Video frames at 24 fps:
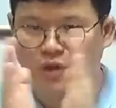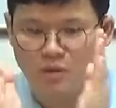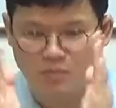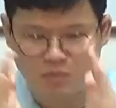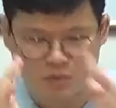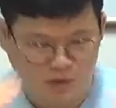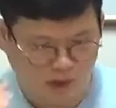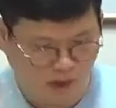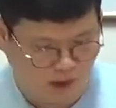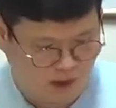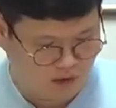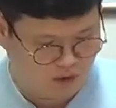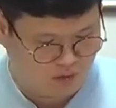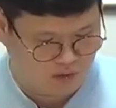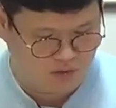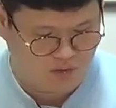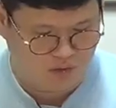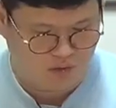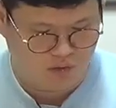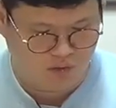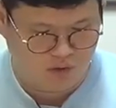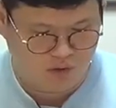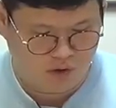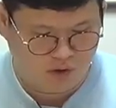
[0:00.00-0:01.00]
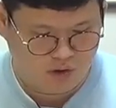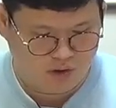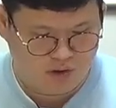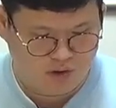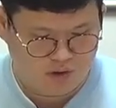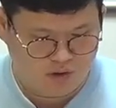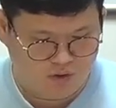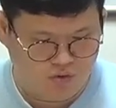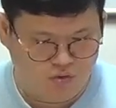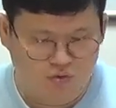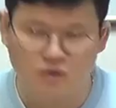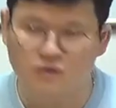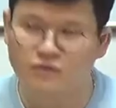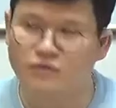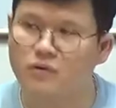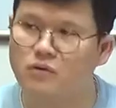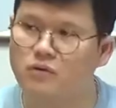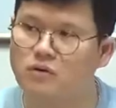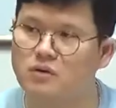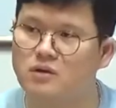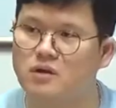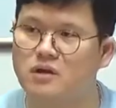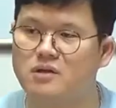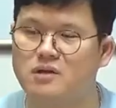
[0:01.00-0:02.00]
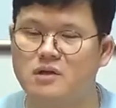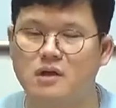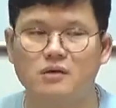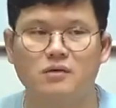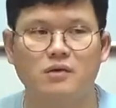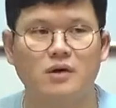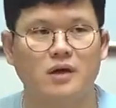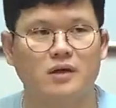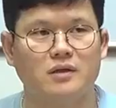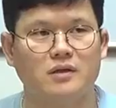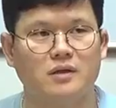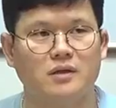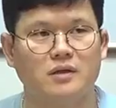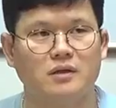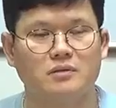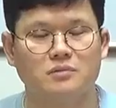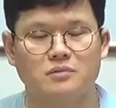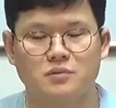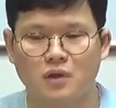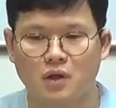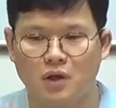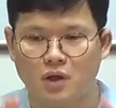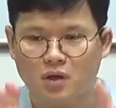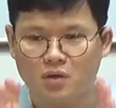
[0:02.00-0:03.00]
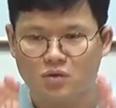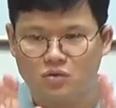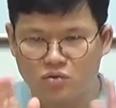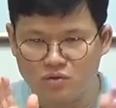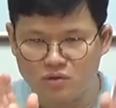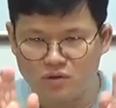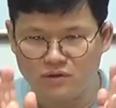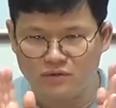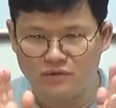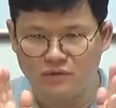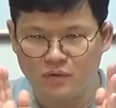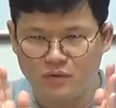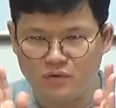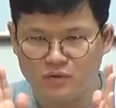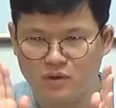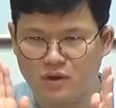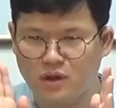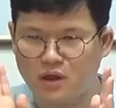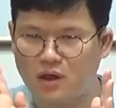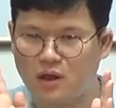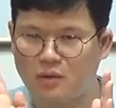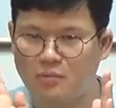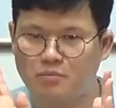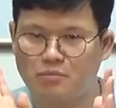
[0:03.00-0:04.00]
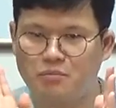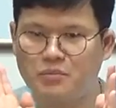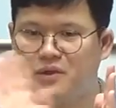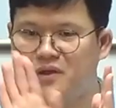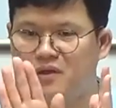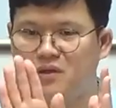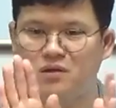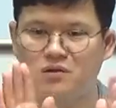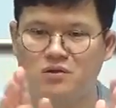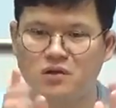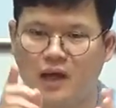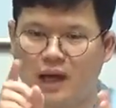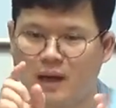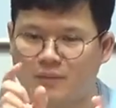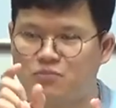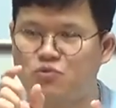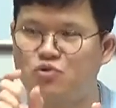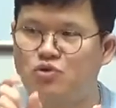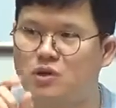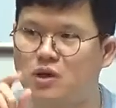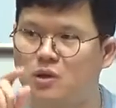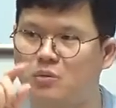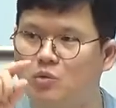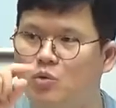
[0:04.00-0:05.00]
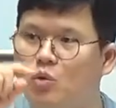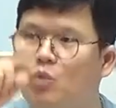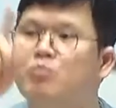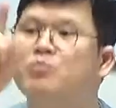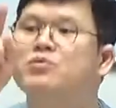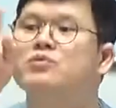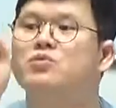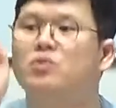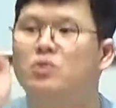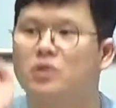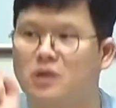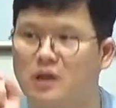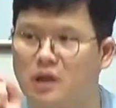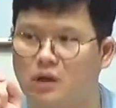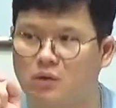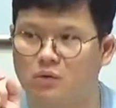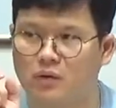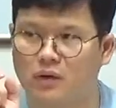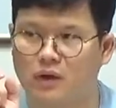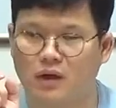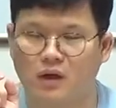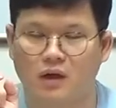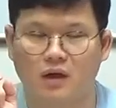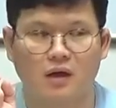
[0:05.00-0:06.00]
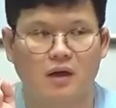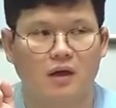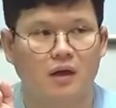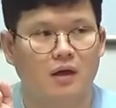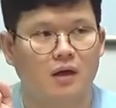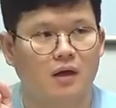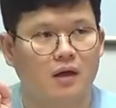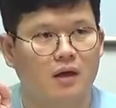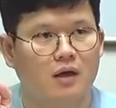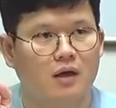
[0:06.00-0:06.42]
되면 아까 여기서 튜닝 포크 그래서 한 거 아니야 그럼 튜닝 포크가 밀어서 압축이 되면 높은 소리가 나온다